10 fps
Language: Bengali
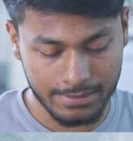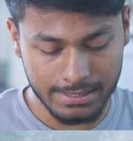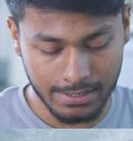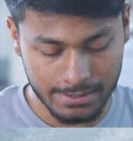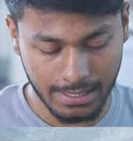
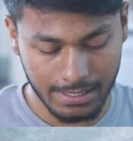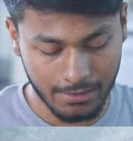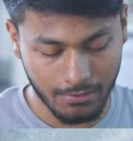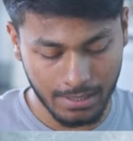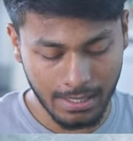রিসার্চে
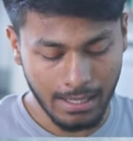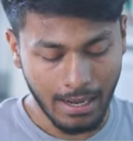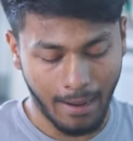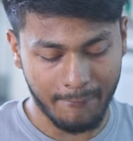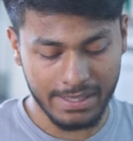ক্লিক করি
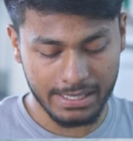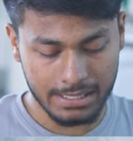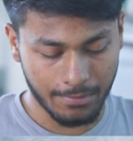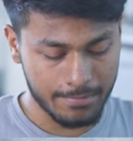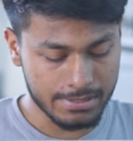আপনারা
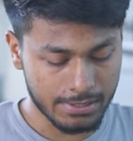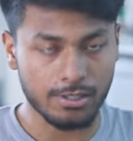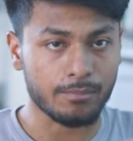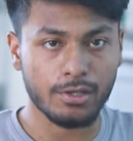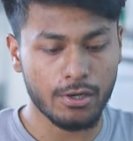দেখতে পাবেন যে
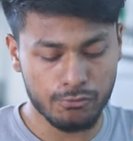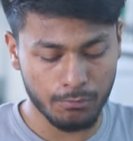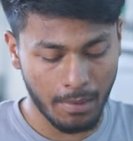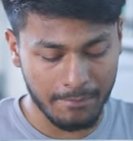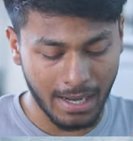সব ধরনের
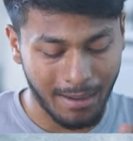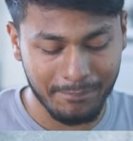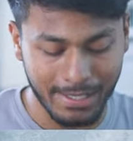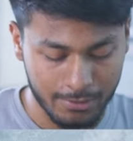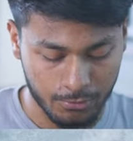ট্রুপ আমরা
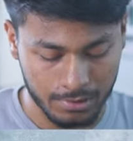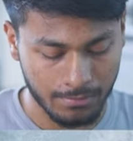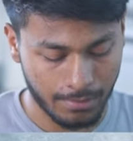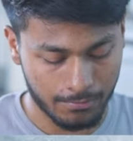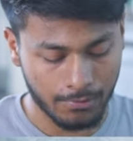আপগ্রেড করতে
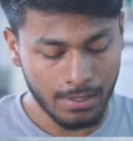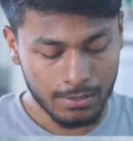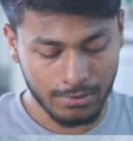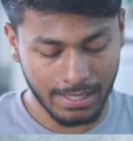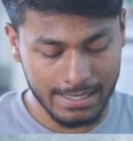পারবো
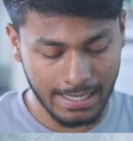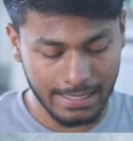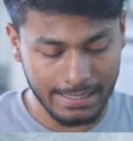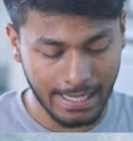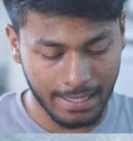তো এখানে
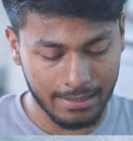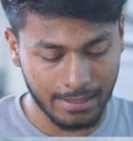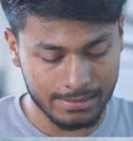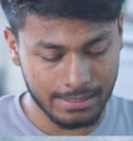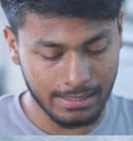দেখেন ক্যানান
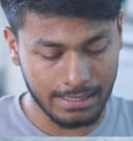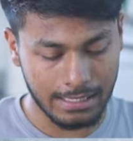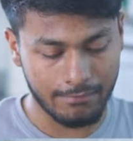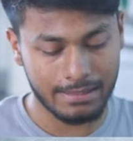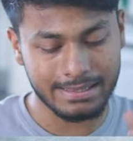আছে
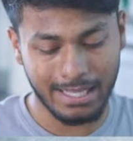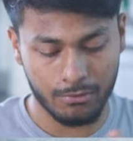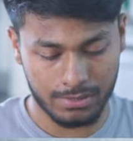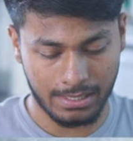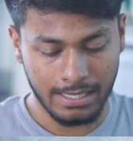লেভেল
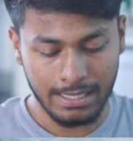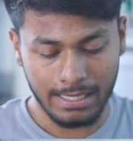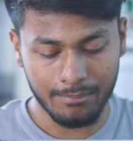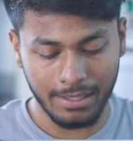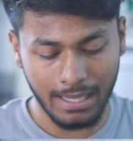তেরোতে
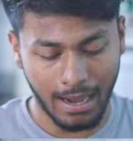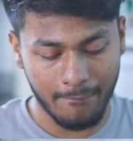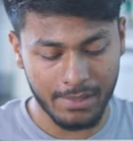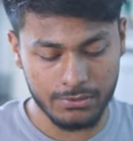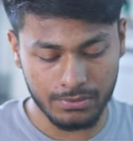এর মানে
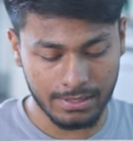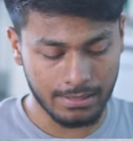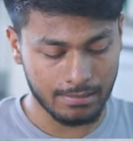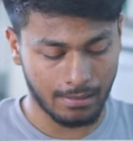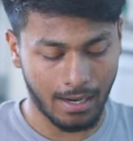আমরা যদি
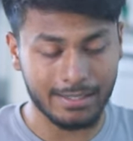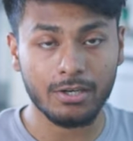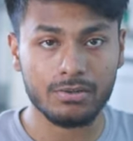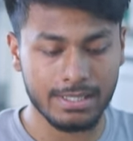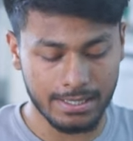
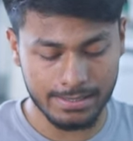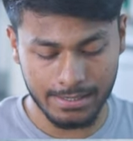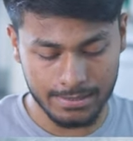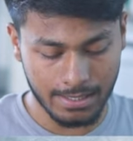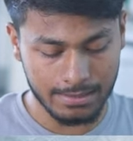আঠারোতে নিয়ে
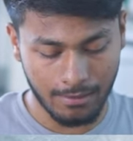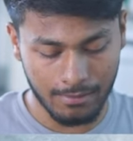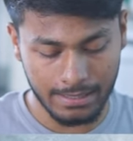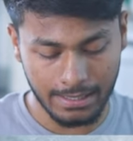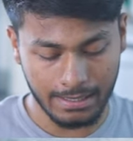যেতে চাই
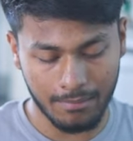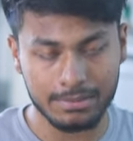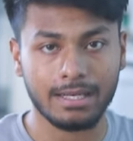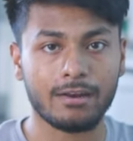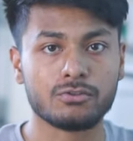তাহলে এটাকে
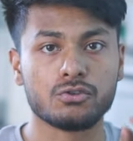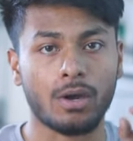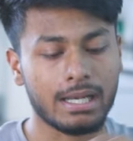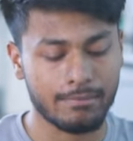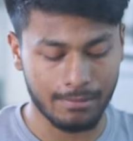আমাদের আরও
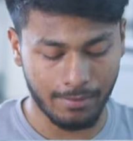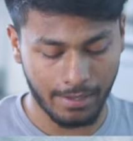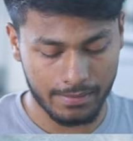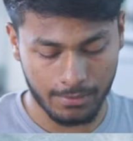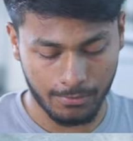ছয় লেভেল
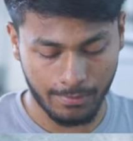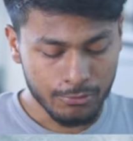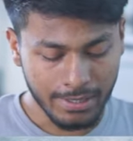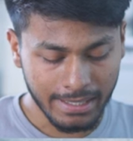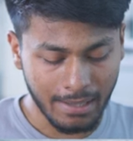বাড়াইতে হবে
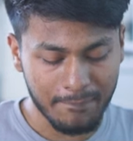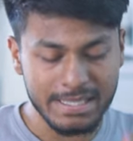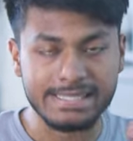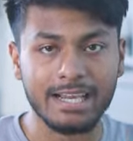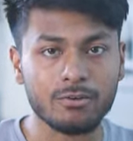তো এখানে আপনি
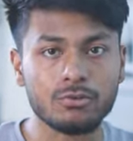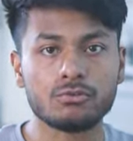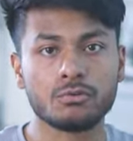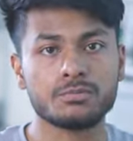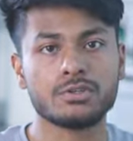যে কোনো
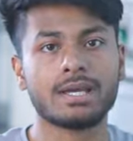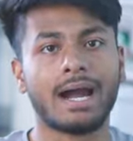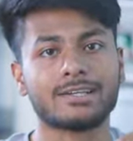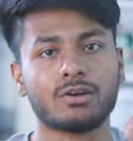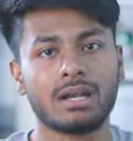ট্রুপ যদি
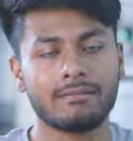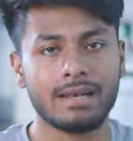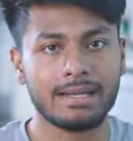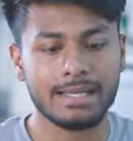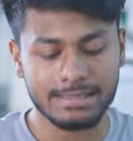আঠারো
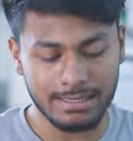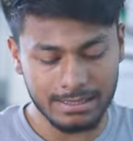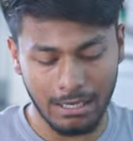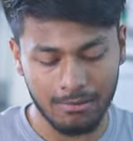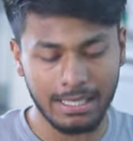লেভেলে নিয়ে যান
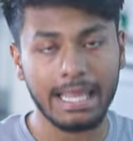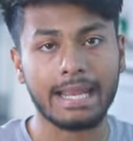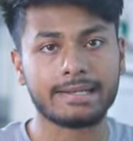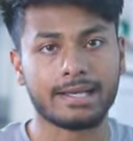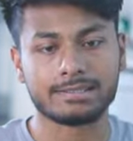তাহলে
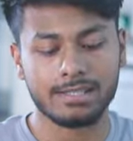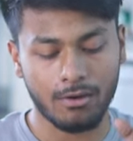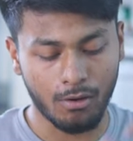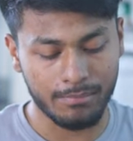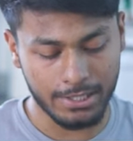এই টাস্কটা
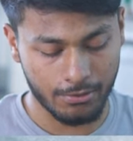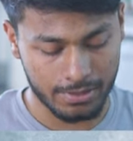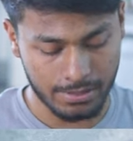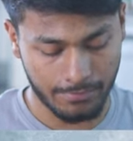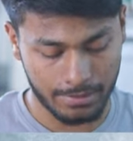কমপ্লিট
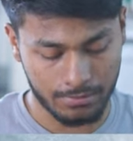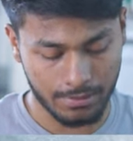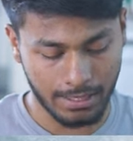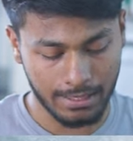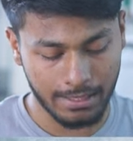হয়ে যাবে তো
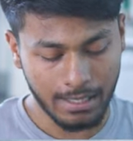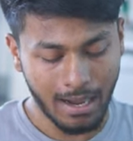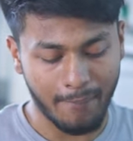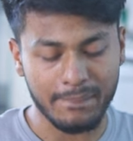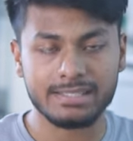এখানে
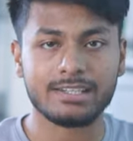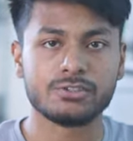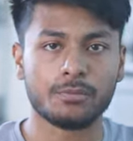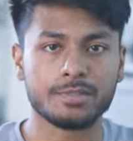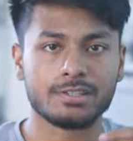আপনার যেটা
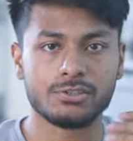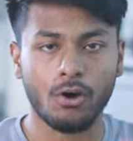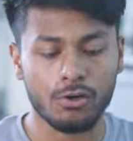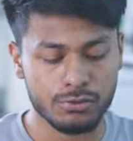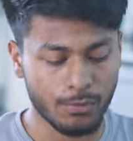সবচেয়ে
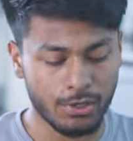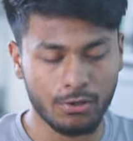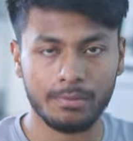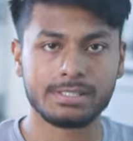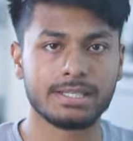সহজ মনে
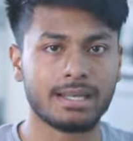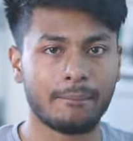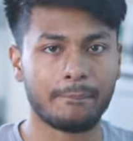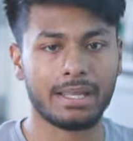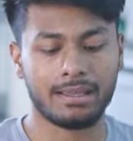হবে সেটা
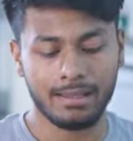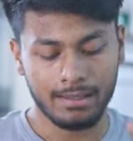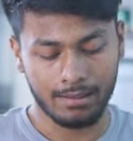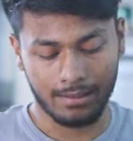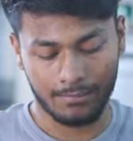আপনি
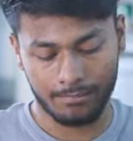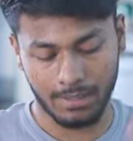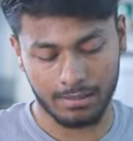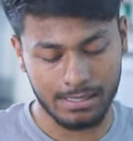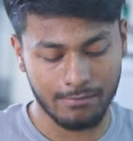
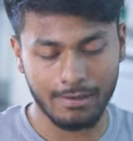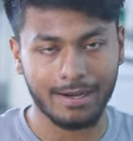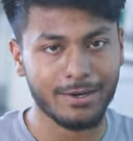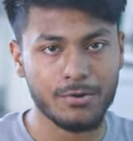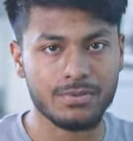লেভেল
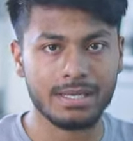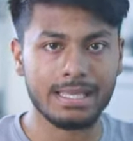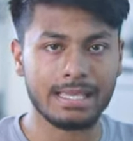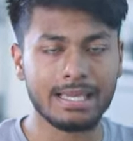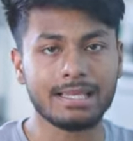আঠারোতে
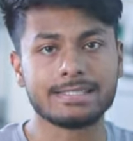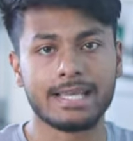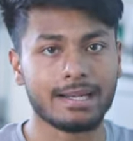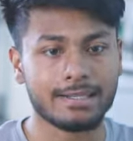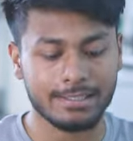নিয়ে গিয়ে
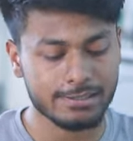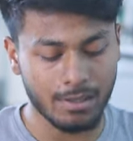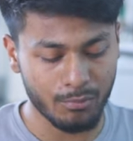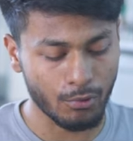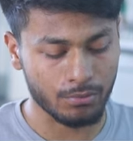সেকেন্ড
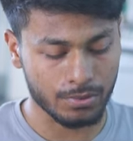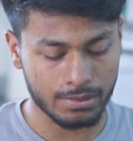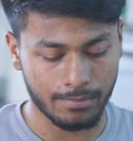টাস্কটা পূরণ করতে